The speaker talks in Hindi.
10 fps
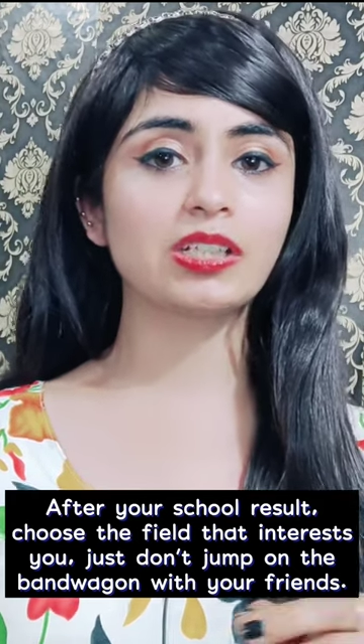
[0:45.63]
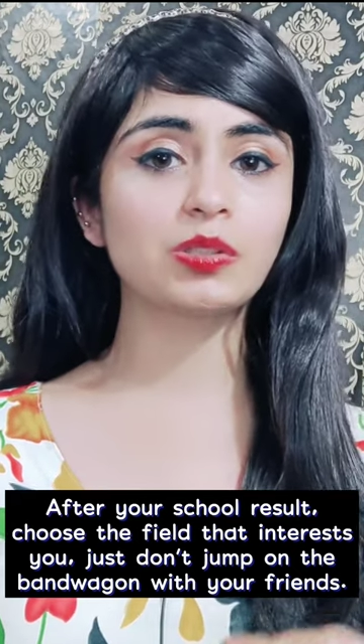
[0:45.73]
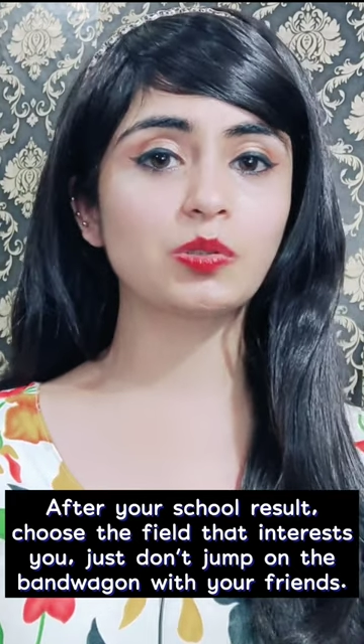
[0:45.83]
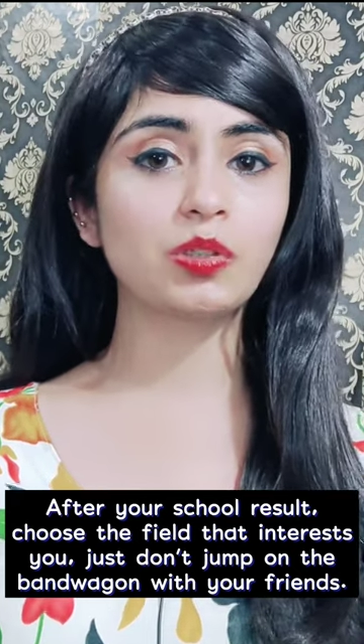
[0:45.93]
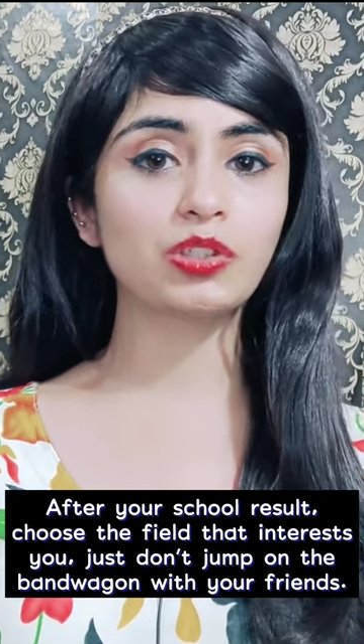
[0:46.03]

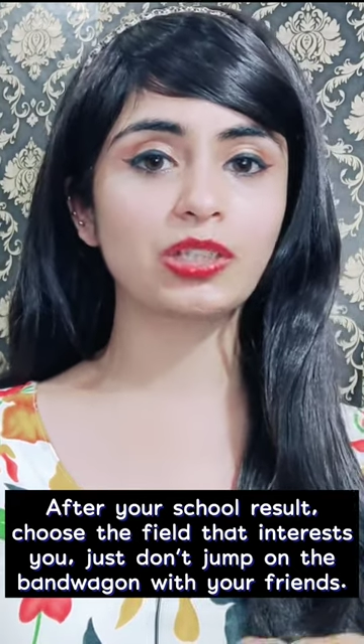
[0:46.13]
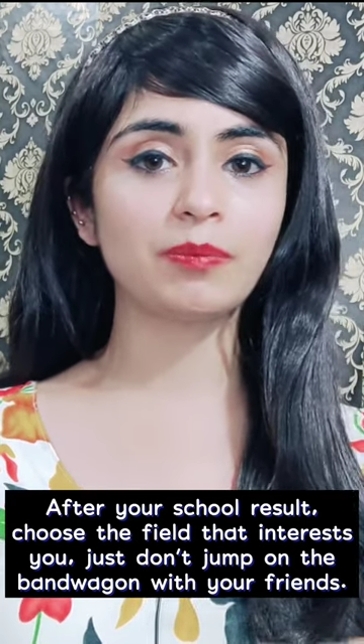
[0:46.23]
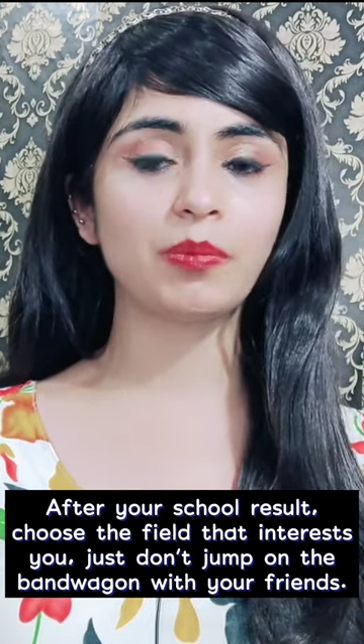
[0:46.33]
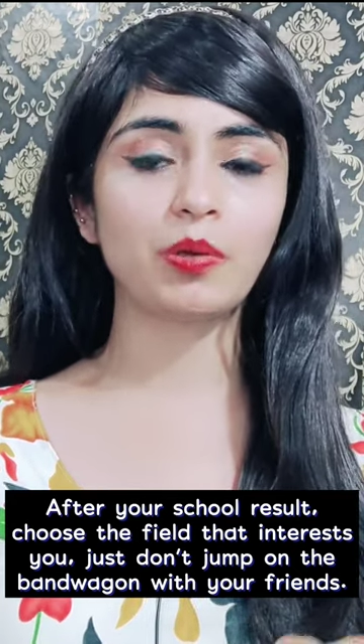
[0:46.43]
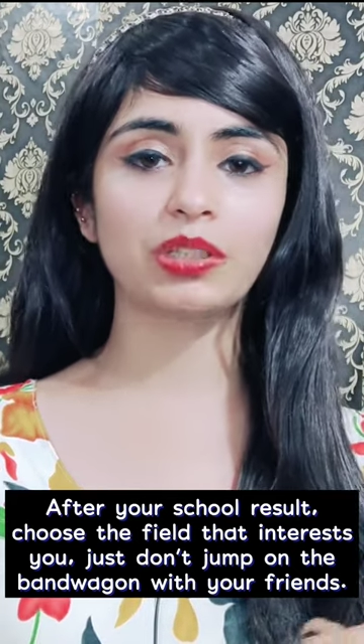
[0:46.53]
जस्ट डोंट
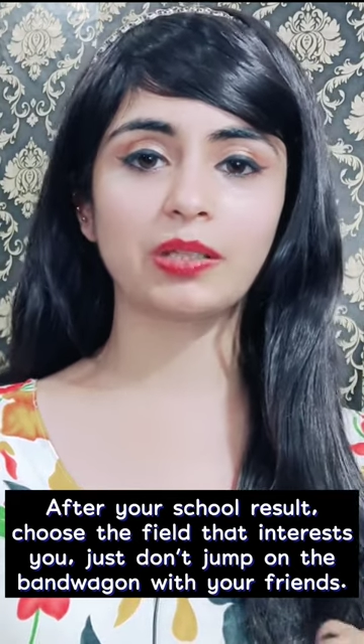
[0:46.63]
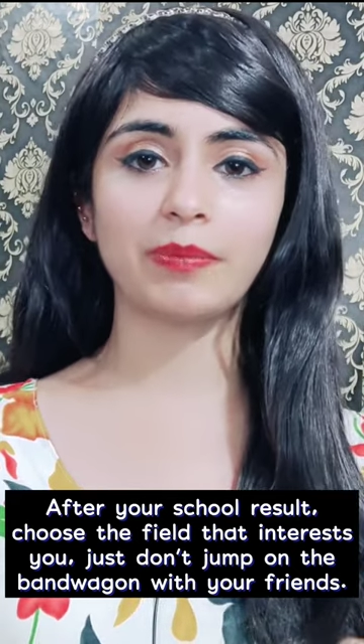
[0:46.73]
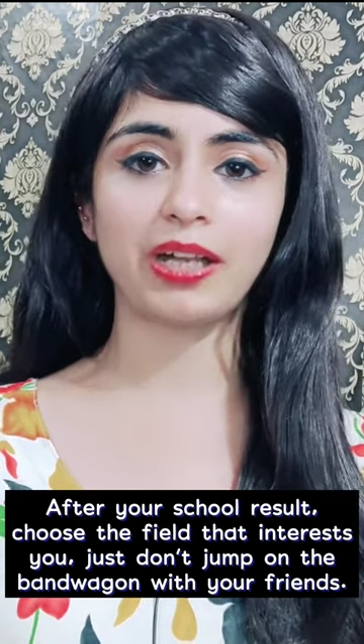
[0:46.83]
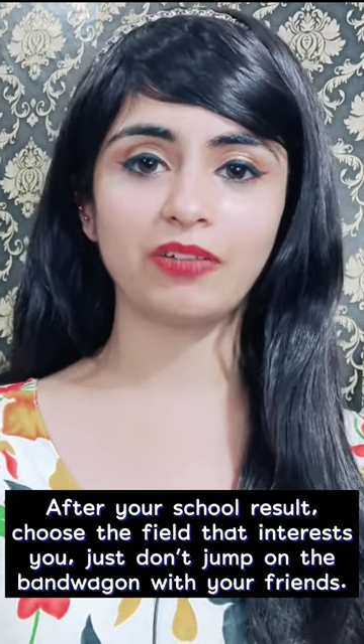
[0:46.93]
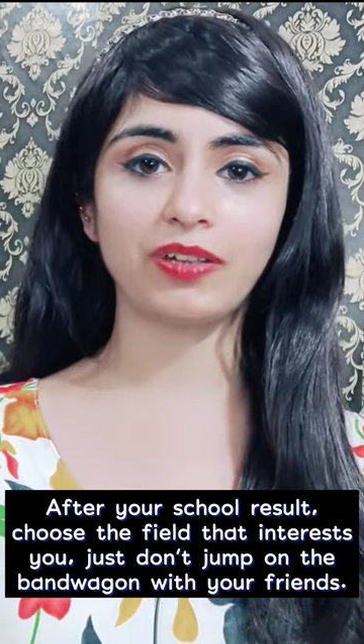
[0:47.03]
जंप ऑन
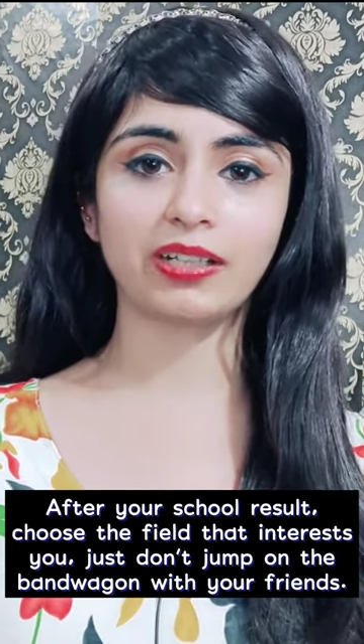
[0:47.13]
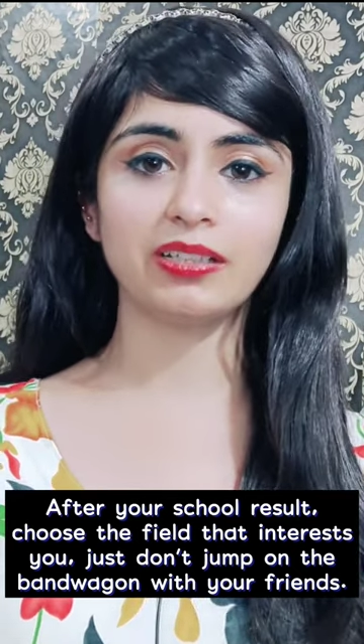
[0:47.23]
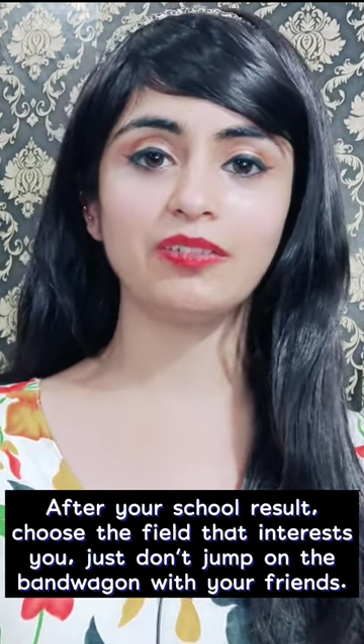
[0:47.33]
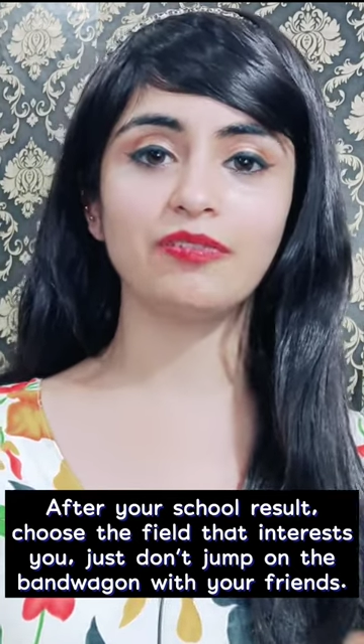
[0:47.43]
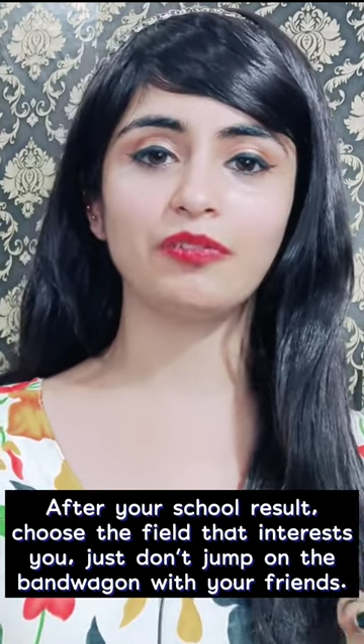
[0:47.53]
द बैंड
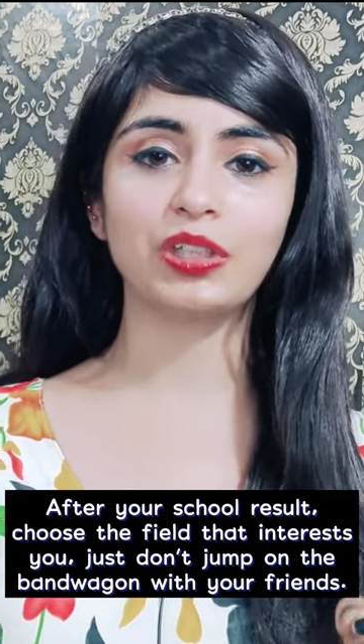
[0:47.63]
वैगन